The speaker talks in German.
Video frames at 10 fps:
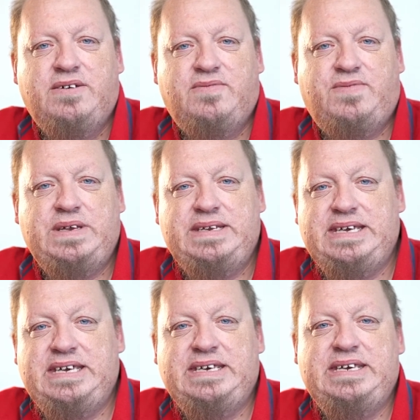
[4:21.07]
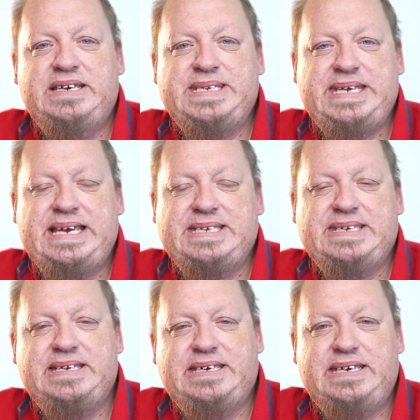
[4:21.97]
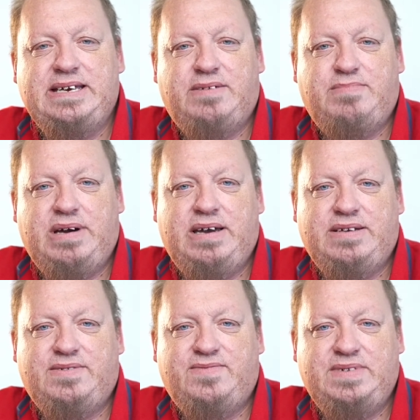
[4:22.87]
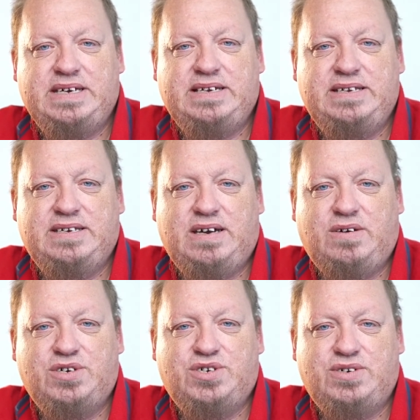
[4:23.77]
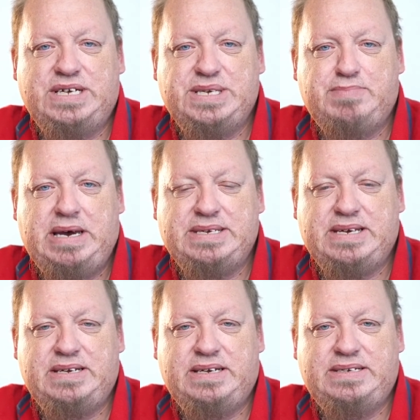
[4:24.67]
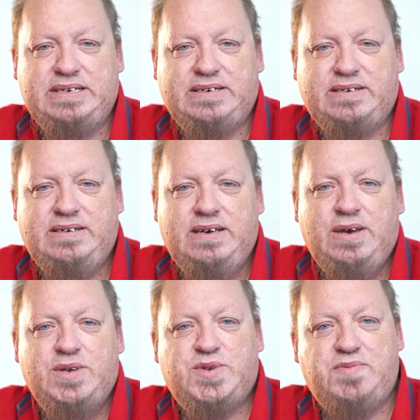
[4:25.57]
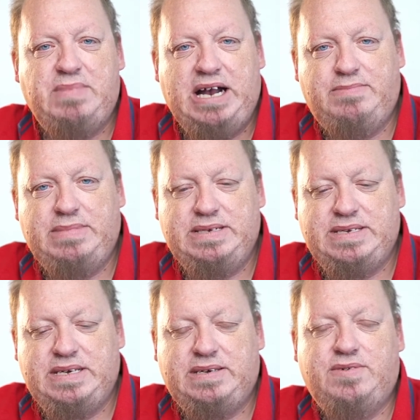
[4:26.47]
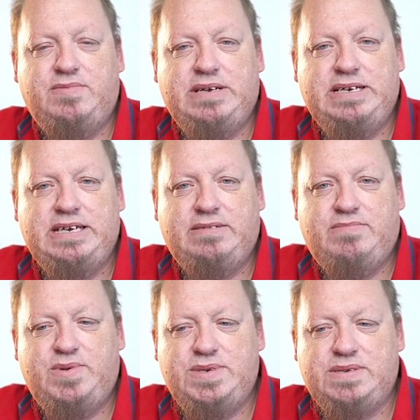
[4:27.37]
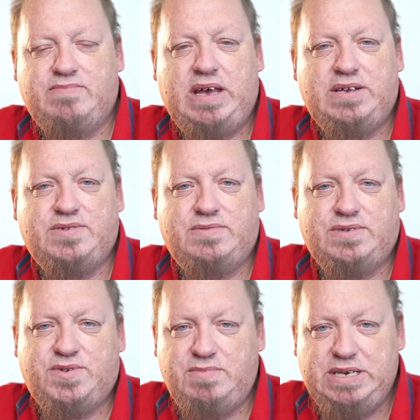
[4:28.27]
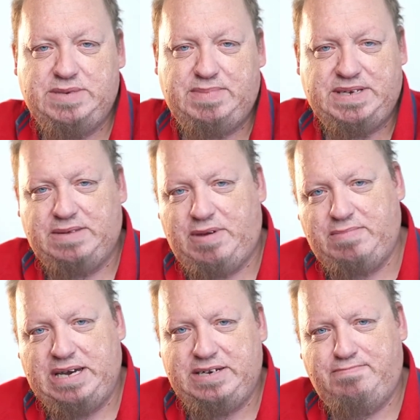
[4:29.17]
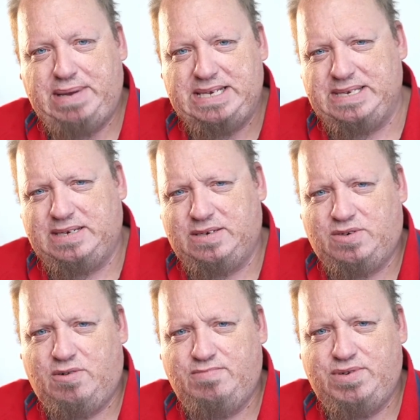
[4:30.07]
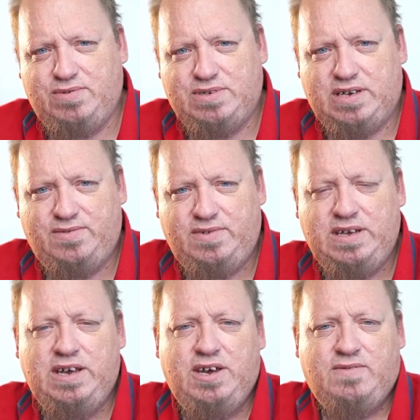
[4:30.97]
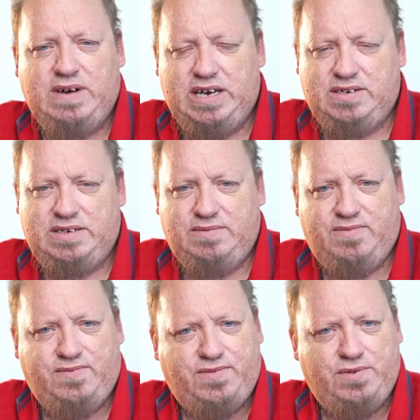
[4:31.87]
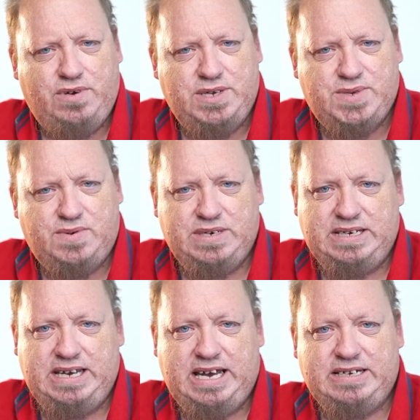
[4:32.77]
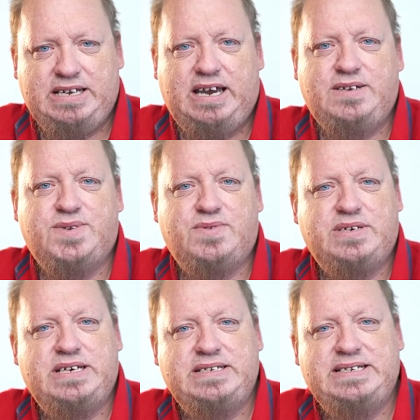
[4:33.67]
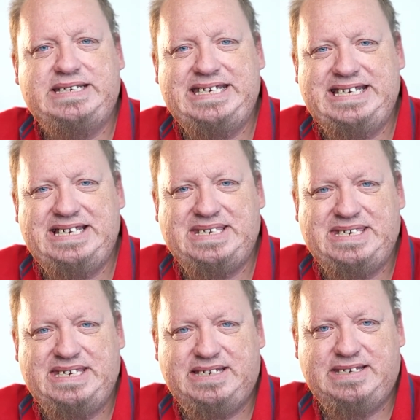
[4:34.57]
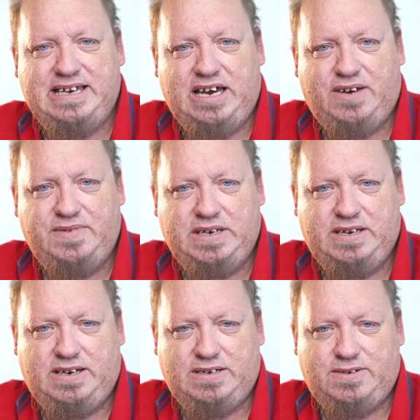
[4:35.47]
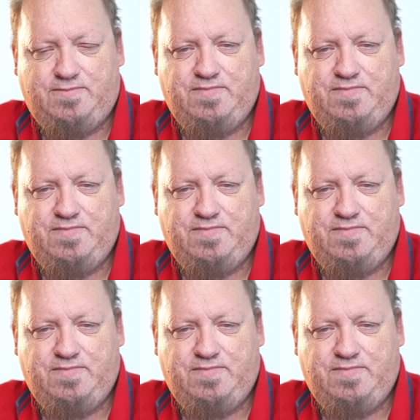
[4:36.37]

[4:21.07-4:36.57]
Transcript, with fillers: finde ich hier 16 Gigabyte wirklich auch schon das Maß aller Dinge. Zumal man sich überlegen muss, also zumindest sag ich mal bei den besseren Computern war die früher so, die hatten eine sogenannte dedizierte Grafikkarte.